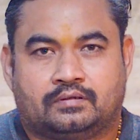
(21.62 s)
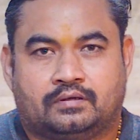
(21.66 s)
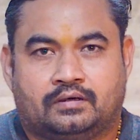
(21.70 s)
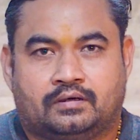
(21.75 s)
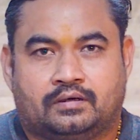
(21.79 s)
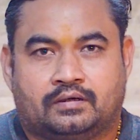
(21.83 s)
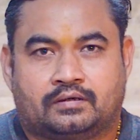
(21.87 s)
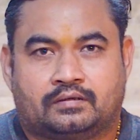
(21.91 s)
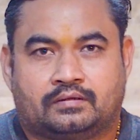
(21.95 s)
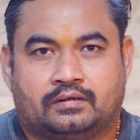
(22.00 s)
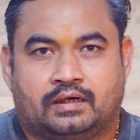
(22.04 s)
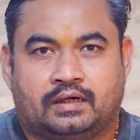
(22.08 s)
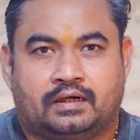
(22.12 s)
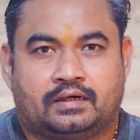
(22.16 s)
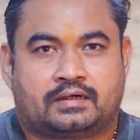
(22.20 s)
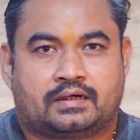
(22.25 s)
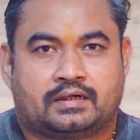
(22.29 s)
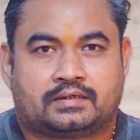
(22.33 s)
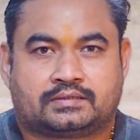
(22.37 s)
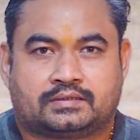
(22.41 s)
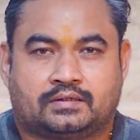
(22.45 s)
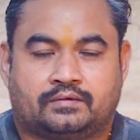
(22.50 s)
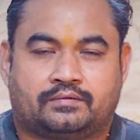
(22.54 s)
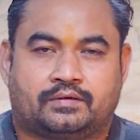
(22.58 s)
और
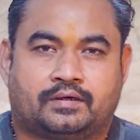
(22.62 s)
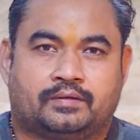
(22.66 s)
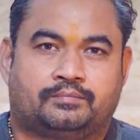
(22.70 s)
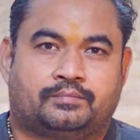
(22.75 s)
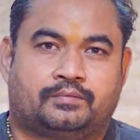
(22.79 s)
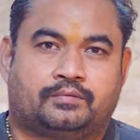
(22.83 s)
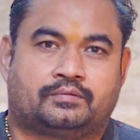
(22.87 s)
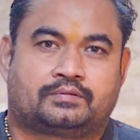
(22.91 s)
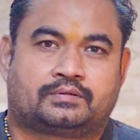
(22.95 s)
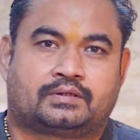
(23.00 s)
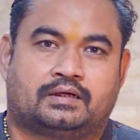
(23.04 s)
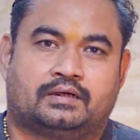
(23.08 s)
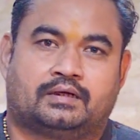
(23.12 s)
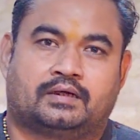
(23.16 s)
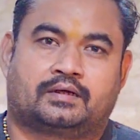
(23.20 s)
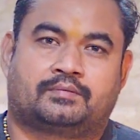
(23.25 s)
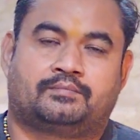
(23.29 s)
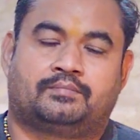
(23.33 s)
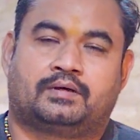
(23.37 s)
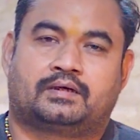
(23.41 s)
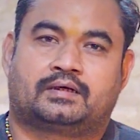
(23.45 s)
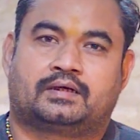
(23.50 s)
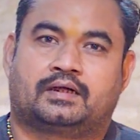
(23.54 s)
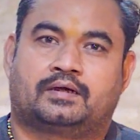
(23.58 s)
अल्ट्रासाउंड रिपोर्ट
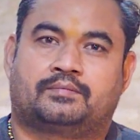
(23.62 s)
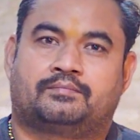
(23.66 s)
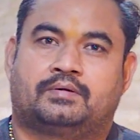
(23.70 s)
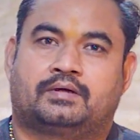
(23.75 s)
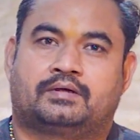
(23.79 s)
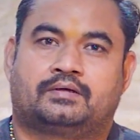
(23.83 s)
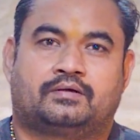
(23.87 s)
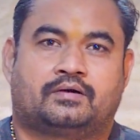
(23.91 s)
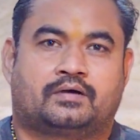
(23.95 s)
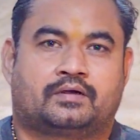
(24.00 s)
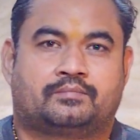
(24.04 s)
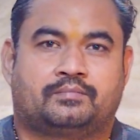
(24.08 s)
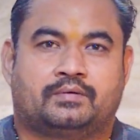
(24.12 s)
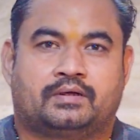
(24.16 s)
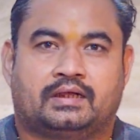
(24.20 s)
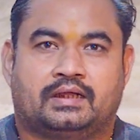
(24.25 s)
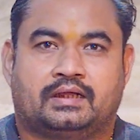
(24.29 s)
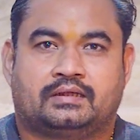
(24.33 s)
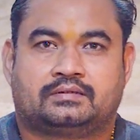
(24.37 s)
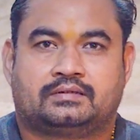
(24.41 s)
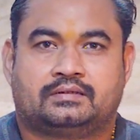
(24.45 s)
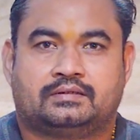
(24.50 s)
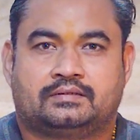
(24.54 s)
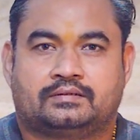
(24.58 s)
लगभग लगभग नॉर्मल
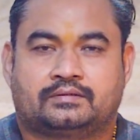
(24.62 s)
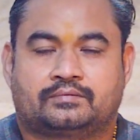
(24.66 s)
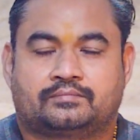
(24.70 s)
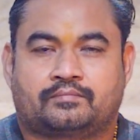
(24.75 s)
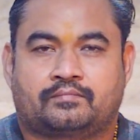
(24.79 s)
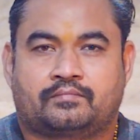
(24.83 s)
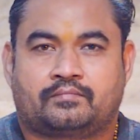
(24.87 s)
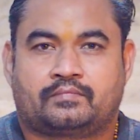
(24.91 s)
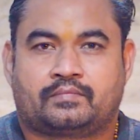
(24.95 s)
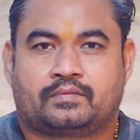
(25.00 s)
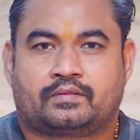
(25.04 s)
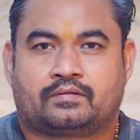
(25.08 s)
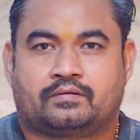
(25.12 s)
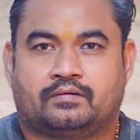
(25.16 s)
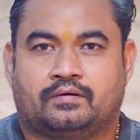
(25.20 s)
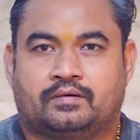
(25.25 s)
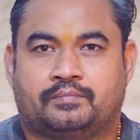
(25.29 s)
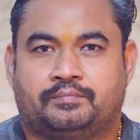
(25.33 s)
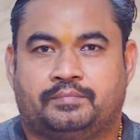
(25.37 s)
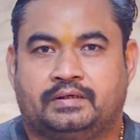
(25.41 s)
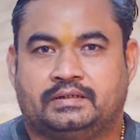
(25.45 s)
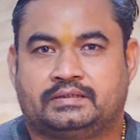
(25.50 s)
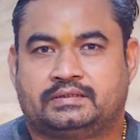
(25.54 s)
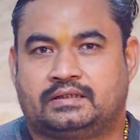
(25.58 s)
आती है
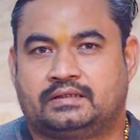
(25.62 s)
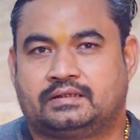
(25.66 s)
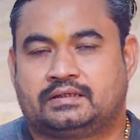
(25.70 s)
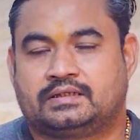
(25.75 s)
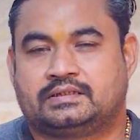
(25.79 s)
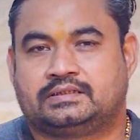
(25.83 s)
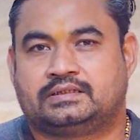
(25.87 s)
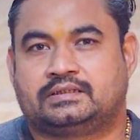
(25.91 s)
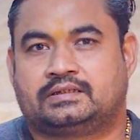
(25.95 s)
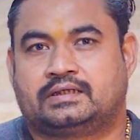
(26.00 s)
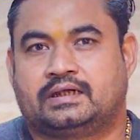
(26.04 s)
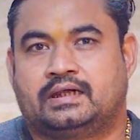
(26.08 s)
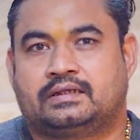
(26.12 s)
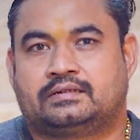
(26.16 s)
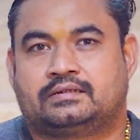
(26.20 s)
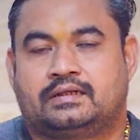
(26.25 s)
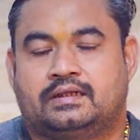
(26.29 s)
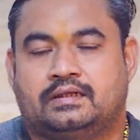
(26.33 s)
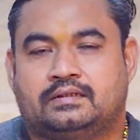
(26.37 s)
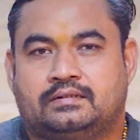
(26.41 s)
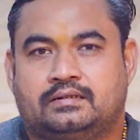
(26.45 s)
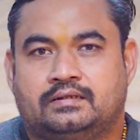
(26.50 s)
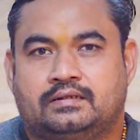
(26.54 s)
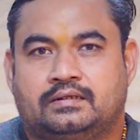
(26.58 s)
और पेशेंट की शिकायत
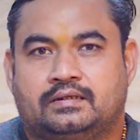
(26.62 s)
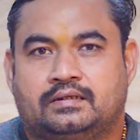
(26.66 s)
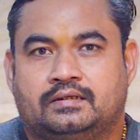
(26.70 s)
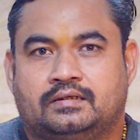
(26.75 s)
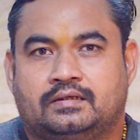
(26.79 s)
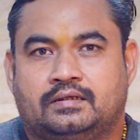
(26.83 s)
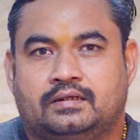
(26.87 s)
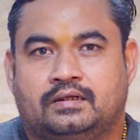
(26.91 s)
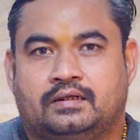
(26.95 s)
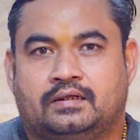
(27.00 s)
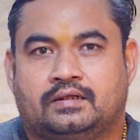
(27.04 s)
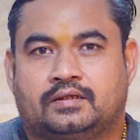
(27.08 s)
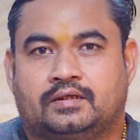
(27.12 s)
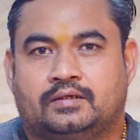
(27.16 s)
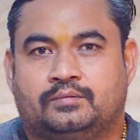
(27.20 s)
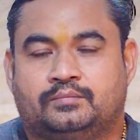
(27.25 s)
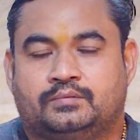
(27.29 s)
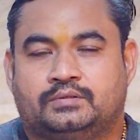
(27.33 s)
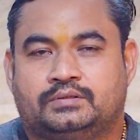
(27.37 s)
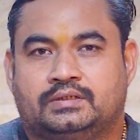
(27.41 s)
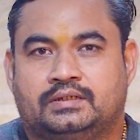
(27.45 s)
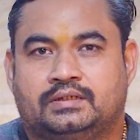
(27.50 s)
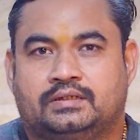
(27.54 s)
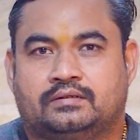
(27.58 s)
रहती है कि
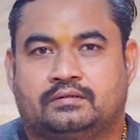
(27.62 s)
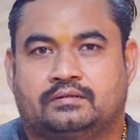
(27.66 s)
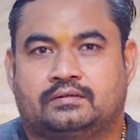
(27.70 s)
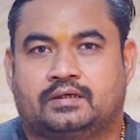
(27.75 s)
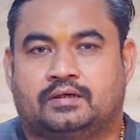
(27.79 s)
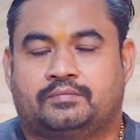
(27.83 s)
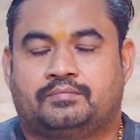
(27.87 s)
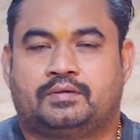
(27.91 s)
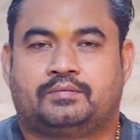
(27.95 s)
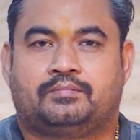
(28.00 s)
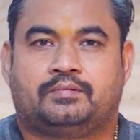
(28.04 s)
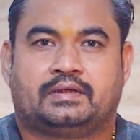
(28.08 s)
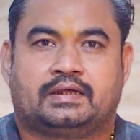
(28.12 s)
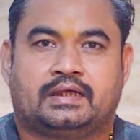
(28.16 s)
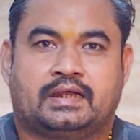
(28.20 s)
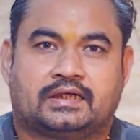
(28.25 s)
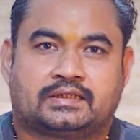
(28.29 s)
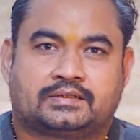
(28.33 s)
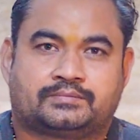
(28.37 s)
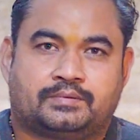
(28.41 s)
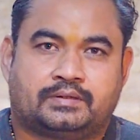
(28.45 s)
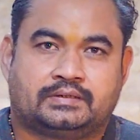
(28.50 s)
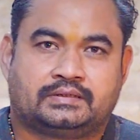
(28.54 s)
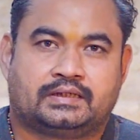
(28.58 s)
मुझे कभी भी
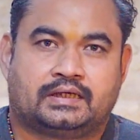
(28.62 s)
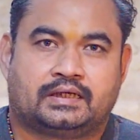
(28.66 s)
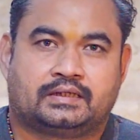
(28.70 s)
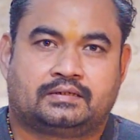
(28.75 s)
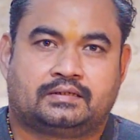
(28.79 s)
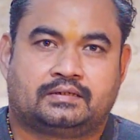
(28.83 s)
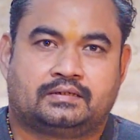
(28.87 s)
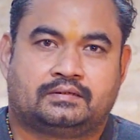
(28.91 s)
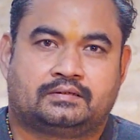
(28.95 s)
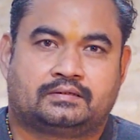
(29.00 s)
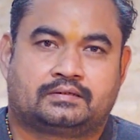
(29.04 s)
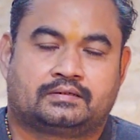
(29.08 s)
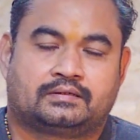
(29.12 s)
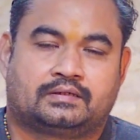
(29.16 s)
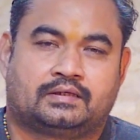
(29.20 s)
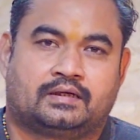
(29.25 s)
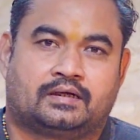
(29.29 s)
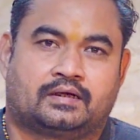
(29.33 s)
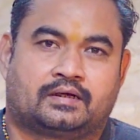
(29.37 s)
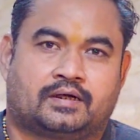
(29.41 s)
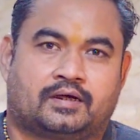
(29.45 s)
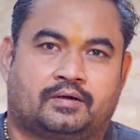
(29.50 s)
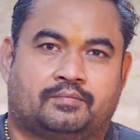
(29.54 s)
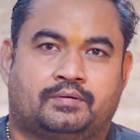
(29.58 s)
गैस बन जाती है
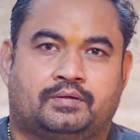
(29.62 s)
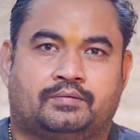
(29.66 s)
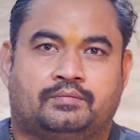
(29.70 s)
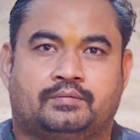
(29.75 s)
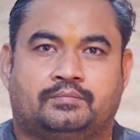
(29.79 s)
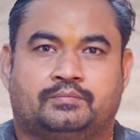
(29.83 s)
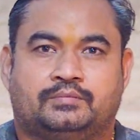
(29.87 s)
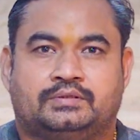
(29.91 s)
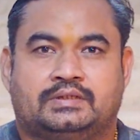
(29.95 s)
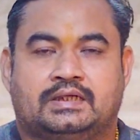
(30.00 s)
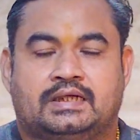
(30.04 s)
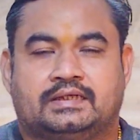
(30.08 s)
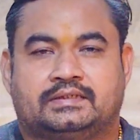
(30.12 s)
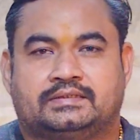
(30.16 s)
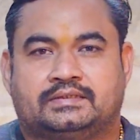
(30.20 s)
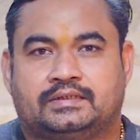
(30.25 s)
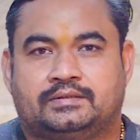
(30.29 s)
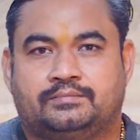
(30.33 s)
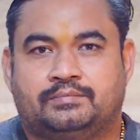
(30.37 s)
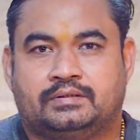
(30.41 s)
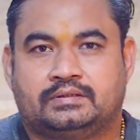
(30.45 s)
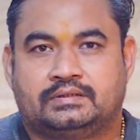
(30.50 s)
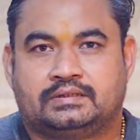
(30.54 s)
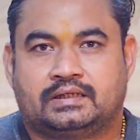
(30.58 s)
कभी भी मुझे
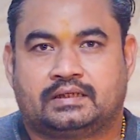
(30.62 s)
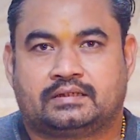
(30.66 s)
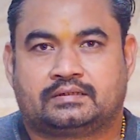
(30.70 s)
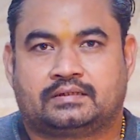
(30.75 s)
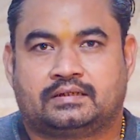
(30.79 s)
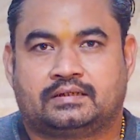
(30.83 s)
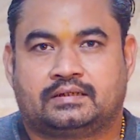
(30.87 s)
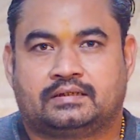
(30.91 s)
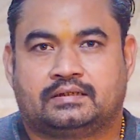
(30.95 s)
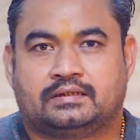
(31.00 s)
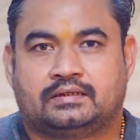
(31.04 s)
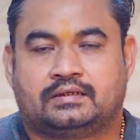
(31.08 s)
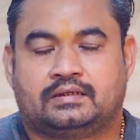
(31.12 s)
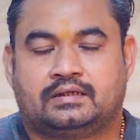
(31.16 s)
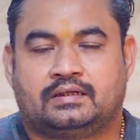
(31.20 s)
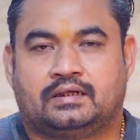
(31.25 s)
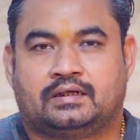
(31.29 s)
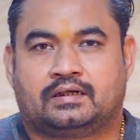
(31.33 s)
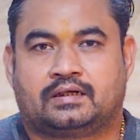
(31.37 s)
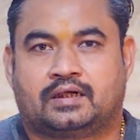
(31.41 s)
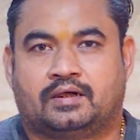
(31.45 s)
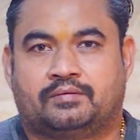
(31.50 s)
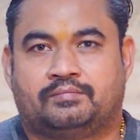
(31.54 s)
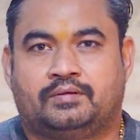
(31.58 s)
एसिड बन जाता है
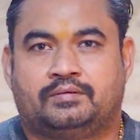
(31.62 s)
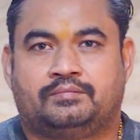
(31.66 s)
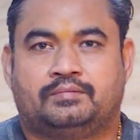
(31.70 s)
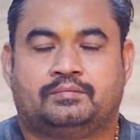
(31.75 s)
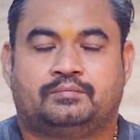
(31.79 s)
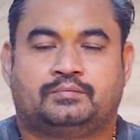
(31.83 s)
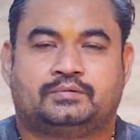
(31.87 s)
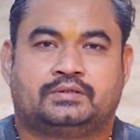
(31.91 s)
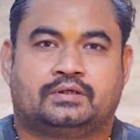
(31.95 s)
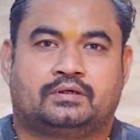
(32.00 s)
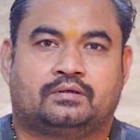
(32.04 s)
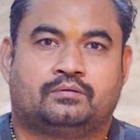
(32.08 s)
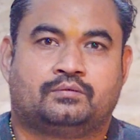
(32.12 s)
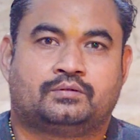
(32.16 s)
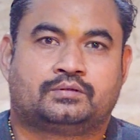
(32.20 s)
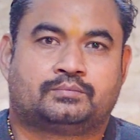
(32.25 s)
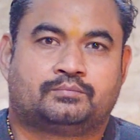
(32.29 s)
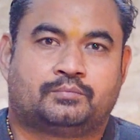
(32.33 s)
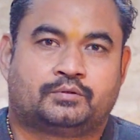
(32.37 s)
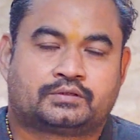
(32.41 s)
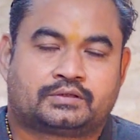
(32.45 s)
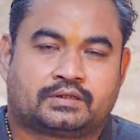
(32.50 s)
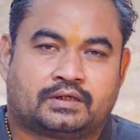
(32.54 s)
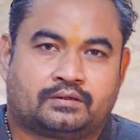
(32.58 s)
कभी भी मुझे लूज
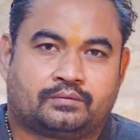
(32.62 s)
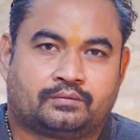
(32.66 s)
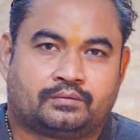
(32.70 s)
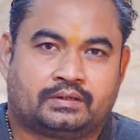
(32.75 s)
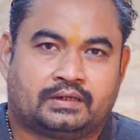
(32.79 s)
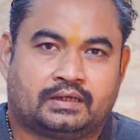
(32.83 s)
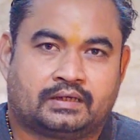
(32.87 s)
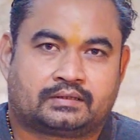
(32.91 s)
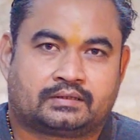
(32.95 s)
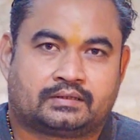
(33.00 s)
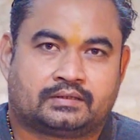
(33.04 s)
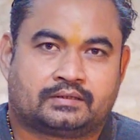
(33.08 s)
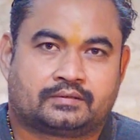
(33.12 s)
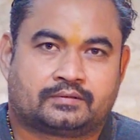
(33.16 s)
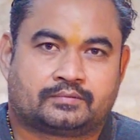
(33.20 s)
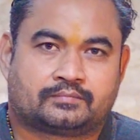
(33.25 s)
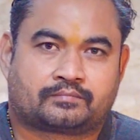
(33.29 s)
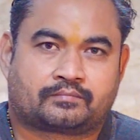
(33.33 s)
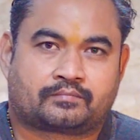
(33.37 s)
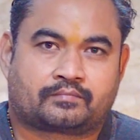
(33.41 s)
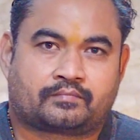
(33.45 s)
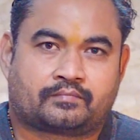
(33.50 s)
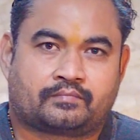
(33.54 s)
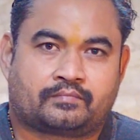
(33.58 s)
मोशन हो जाते
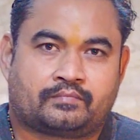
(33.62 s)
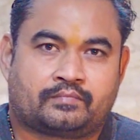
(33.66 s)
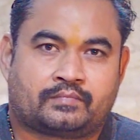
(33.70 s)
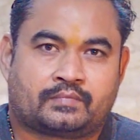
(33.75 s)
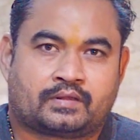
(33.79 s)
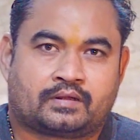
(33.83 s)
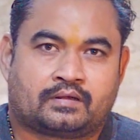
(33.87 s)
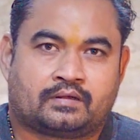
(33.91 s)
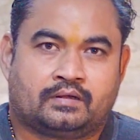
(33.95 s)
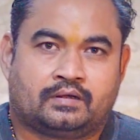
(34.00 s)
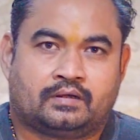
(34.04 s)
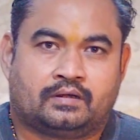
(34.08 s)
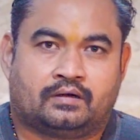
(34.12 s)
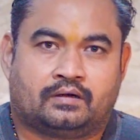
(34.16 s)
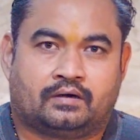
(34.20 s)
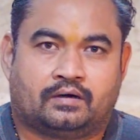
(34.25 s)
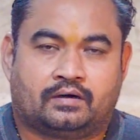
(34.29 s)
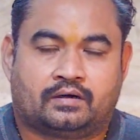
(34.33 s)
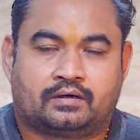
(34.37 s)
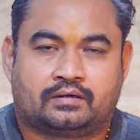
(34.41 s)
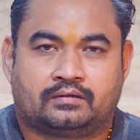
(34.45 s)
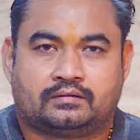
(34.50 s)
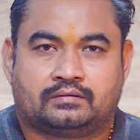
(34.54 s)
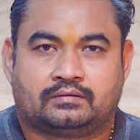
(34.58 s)
हैं
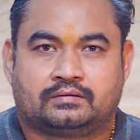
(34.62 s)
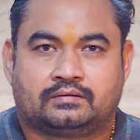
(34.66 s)
और